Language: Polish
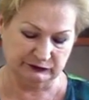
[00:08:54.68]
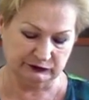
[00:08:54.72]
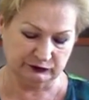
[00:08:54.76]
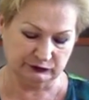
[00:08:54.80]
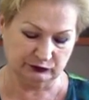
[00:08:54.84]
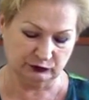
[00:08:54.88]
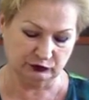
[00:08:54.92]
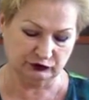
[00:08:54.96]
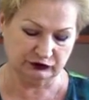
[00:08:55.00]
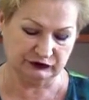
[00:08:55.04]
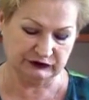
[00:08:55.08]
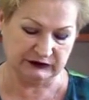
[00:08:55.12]

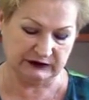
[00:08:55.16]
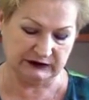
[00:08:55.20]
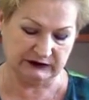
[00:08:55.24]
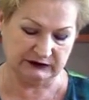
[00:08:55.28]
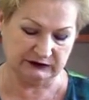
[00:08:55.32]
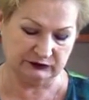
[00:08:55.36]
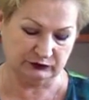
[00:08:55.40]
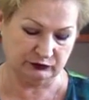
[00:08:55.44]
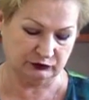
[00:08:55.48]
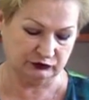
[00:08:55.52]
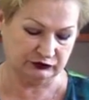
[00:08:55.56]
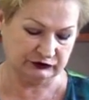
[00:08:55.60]

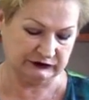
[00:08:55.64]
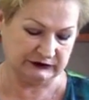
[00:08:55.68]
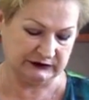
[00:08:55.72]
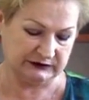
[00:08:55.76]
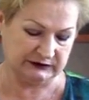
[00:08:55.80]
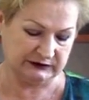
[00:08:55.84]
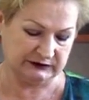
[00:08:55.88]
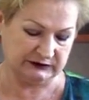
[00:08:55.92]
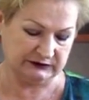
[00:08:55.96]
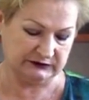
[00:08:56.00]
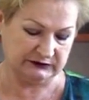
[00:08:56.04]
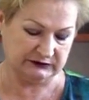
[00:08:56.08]
różne,
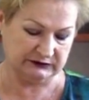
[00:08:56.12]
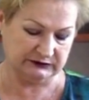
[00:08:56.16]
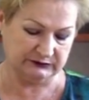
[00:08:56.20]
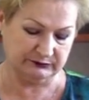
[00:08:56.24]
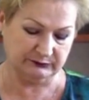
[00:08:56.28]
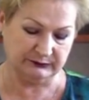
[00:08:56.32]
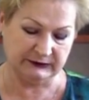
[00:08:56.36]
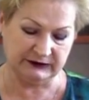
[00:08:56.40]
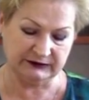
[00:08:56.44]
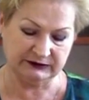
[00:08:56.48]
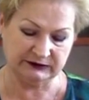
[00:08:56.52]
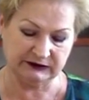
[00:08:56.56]
różne
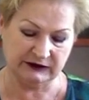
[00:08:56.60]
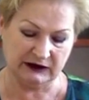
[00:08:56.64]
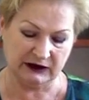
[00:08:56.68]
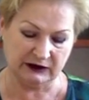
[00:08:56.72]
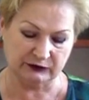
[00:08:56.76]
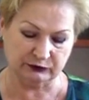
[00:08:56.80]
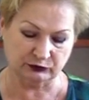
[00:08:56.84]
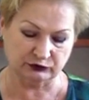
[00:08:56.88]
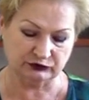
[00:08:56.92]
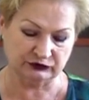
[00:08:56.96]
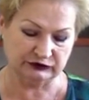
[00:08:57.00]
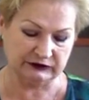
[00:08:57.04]

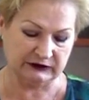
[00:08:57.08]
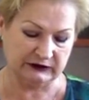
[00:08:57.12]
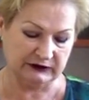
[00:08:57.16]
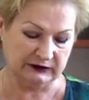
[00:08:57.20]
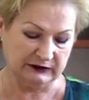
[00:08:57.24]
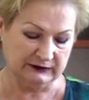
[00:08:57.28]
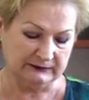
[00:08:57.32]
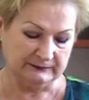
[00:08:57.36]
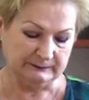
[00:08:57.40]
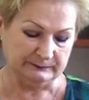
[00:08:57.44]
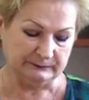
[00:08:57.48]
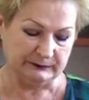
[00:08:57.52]
media, różne
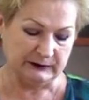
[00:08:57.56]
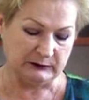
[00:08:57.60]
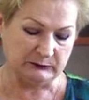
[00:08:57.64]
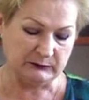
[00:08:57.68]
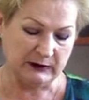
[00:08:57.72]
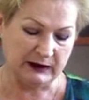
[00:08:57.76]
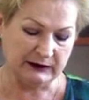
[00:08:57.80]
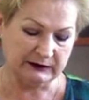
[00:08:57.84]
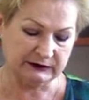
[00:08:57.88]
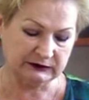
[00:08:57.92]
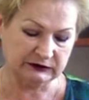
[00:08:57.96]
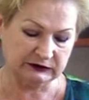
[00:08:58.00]

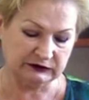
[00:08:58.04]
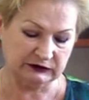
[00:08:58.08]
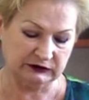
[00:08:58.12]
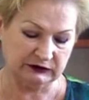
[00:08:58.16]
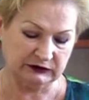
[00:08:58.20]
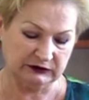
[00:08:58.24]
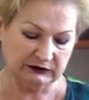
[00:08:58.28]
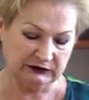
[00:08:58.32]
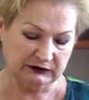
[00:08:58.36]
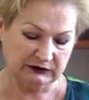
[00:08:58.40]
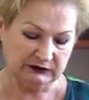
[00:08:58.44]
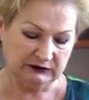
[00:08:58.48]

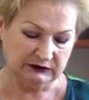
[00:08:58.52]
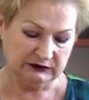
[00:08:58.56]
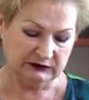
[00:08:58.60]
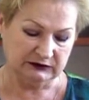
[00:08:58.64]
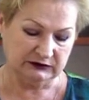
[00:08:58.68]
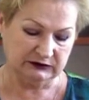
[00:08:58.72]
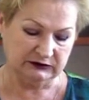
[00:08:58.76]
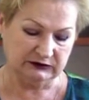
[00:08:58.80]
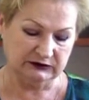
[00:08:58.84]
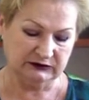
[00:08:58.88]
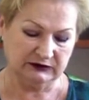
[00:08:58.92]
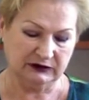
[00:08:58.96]
marki,
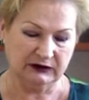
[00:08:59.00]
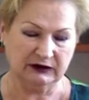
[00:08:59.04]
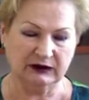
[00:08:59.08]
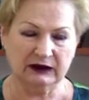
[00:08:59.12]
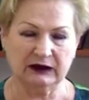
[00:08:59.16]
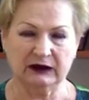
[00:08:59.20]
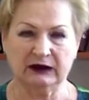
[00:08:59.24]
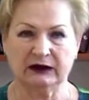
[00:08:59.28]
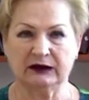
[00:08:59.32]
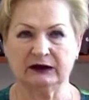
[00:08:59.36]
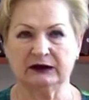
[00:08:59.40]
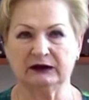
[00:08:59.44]
y,
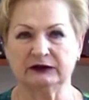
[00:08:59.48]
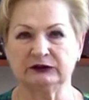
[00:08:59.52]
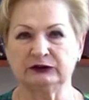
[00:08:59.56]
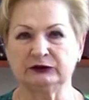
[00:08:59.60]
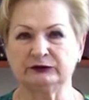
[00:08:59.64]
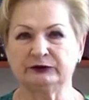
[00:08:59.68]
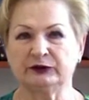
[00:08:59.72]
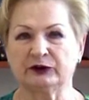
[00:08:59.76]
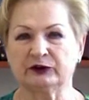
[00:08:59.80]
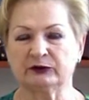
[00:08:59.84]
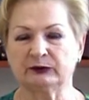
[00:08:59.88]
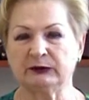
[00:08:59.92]
a
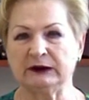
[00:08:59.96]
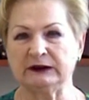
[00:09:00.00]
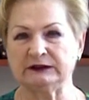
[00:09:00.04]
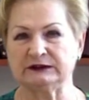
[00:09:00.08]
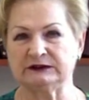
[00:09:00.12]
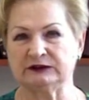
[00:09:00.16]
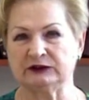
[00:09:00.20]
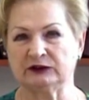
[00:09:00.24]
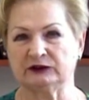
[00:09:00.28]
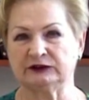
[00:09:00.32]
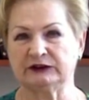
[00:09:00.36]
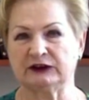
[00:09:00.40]

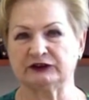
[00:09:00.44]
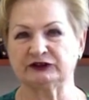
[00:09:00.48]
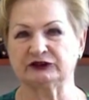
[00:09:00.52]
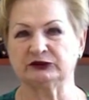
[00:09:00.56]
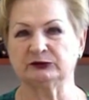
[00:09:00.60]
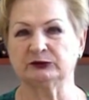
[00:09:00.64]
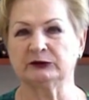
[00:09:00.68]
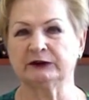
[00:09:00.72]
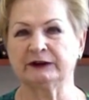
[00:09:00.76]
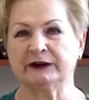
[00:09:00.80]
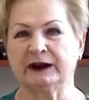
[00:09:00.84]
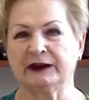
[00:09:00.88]
informacje o
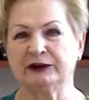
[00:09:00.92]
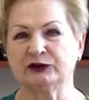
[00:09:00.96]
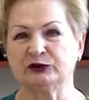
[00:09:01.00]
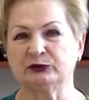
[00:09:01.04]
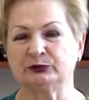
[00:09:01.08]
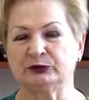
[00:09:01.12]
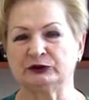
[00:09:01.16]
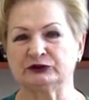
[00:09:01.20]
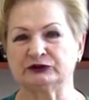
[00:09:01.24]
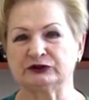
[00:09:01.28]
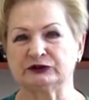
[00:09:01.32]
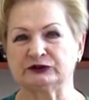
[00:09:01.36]
naszym
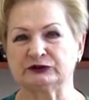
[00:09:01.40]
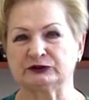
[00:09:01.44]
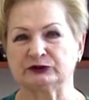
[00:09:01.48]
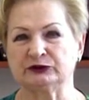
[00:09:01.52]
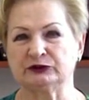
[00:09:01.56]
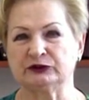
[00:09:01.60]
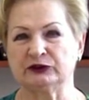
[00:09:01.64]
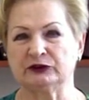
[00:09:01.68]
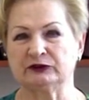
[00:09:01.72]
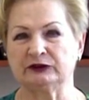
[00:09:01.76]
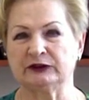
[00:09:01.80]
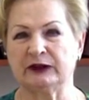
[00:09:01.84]
kraju
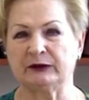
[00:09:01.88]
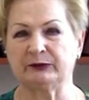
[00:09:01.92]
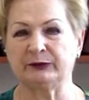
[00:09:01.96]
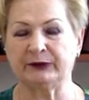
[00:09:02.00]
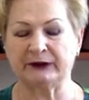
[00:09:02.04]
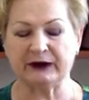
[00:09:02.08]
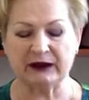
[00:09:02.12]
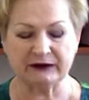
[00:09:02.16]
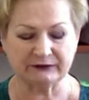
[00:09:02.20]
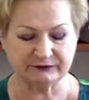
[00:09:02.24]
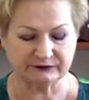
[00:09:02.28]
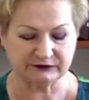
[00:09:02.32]
pozyskują
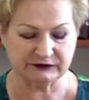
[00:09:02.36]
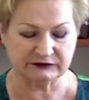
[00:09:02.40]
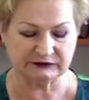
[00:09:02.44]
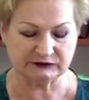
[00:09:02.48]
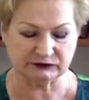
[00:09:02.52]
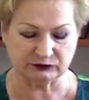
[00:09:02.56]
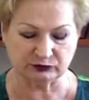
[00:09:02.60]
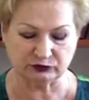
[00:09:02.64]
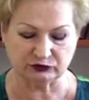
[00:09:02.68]
naprawdę z